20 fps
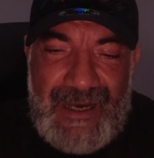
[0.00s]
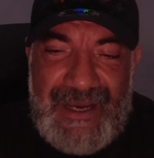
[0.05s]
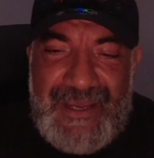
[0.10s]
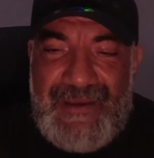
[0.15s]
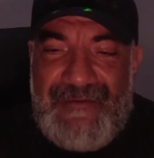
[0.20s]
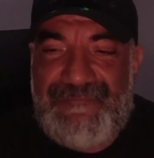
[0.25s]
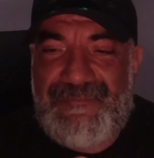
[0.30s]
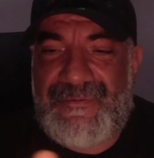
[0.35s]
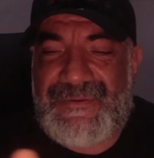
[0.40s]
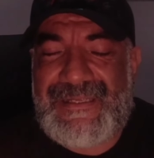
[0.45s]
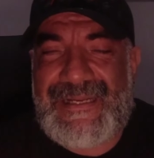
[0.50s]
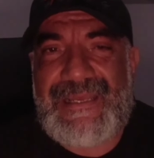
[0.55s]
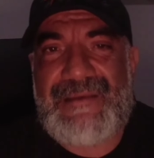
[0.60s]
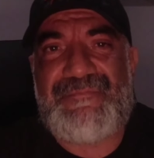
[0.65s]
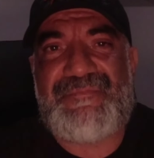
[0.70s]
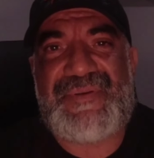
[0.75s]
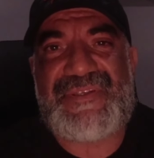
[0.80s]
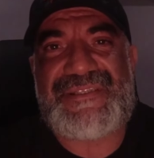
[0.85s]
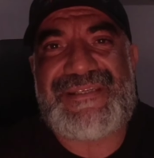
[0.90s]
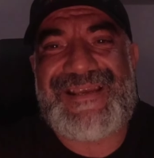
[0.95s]

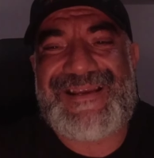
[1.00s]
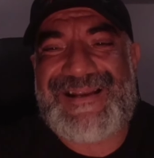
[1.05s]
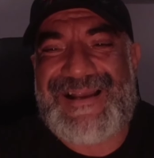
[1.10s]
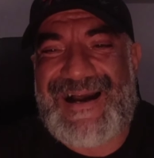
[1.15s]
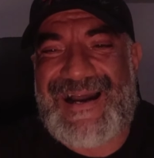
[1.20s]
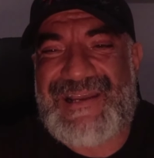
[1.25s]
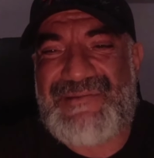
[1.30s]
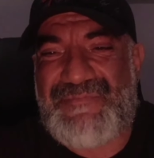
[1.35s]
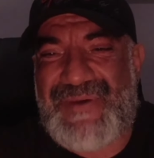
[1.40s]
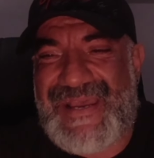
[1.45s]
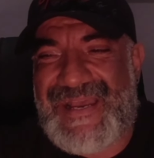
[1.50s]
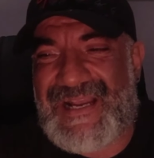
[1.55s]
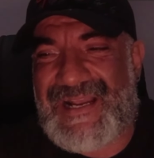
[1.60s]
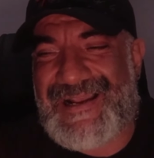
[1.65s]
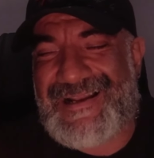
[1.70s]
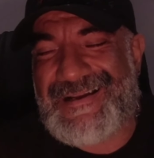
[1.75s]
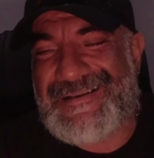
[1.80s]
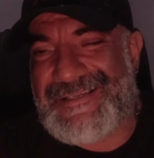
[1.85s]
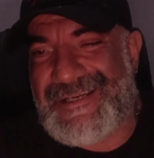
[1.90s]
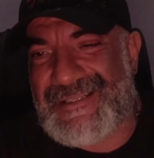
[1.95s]
IFBB'ler NPC'ye
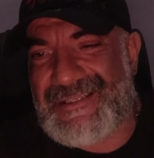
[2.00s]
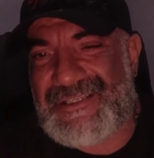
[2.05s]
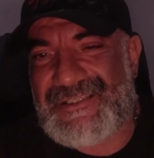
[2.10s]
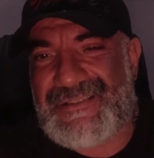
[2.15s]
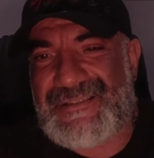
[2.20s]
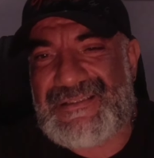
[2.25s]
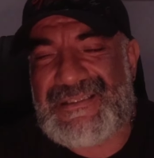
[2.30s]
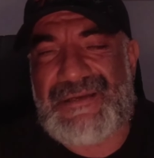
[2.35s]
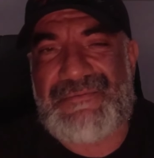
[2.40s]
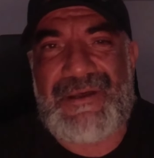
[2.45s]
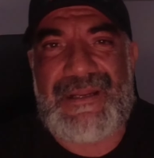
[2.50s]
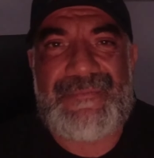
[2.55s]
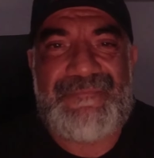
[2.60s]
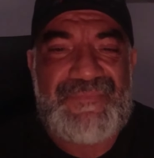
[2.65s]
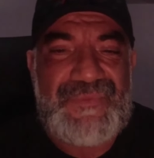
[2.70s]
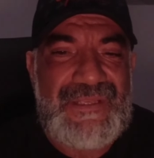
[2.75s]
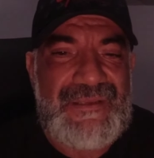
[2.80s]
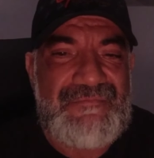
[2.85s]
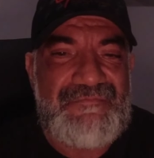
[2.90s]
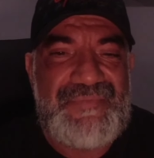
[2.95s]
kaymaya çalıştığın zaman
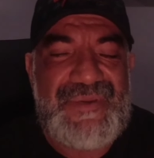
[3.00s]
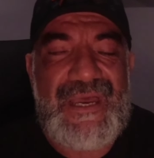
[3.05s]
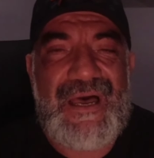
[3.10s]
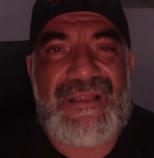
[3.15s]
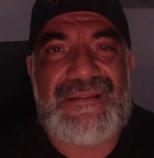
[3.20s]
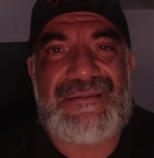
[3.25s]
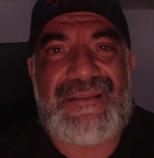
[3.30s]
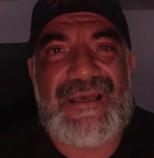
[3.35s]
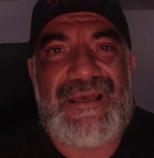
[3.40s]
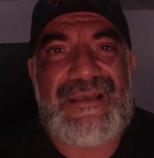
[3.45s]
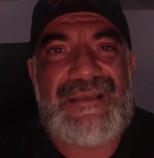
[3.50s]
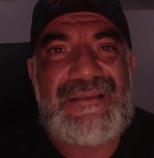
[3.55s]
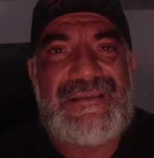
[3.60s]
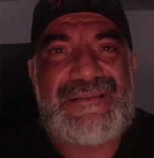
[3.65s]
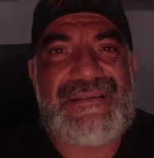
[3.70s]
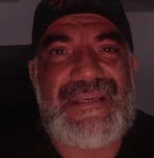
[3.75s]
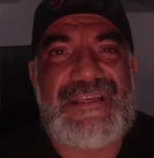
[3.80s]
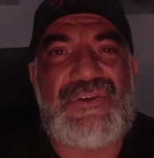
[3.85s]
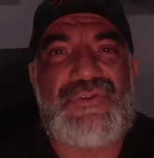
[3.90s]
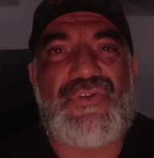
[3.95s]
bir anda
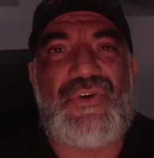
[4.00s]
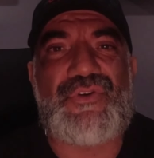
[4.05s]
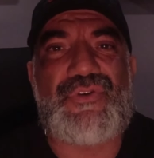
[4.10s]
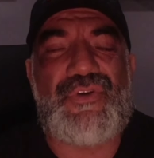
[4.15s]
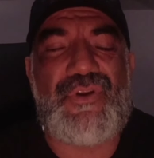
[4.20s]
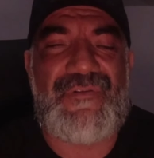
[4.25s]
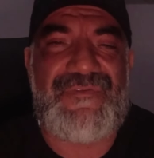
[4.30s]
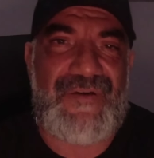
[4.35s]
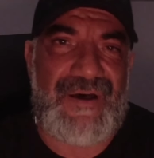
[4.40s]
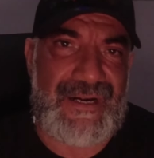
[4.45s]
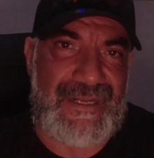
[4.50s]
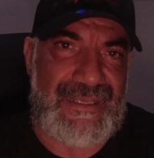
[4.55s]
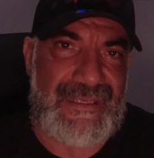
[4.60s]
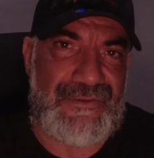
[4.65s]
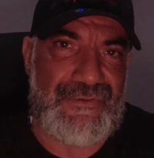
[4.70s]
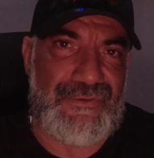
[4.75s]
8-10 kilo fark